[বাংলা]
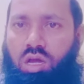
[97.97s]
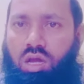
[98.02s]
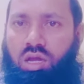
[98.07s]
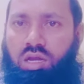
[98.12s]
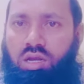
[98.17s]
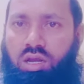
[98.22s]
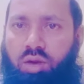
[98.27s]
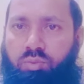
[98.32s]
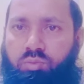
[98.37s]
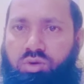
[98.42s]
এই
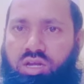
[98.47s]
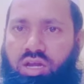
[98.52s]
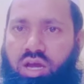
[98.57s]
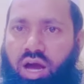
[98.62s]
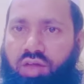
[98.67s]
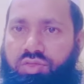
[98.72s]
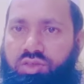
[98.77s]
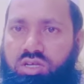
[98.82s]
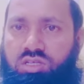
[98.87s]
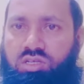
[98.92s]
নামটি
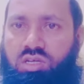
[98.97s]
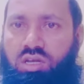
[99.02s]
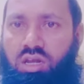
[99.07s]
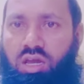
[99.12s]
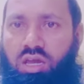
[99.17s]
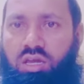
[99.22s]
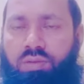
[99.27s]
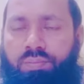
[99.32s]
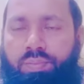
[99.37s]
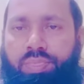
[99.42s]
হাদিসে
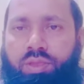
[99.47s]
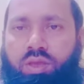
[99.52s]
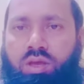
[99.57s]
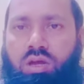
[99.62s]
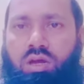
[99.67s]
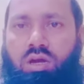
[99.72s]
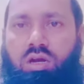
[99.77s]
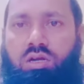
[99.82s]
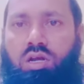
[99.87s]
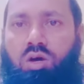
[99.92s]
নেই
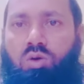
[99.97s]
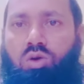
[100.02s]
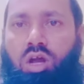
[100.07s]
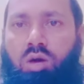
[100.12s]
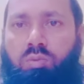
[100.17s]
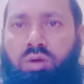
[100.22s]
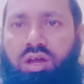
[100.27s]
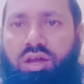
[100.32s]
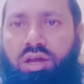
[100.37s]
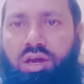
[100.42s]
এটা
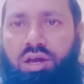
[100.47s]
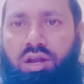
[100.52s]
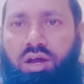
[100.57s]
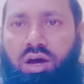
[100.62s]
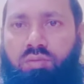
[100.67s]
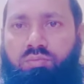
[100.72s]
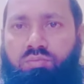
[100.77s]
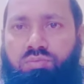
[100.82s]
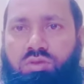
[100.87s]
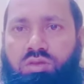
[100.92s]
ওলামায়
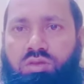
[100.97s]
কেরাম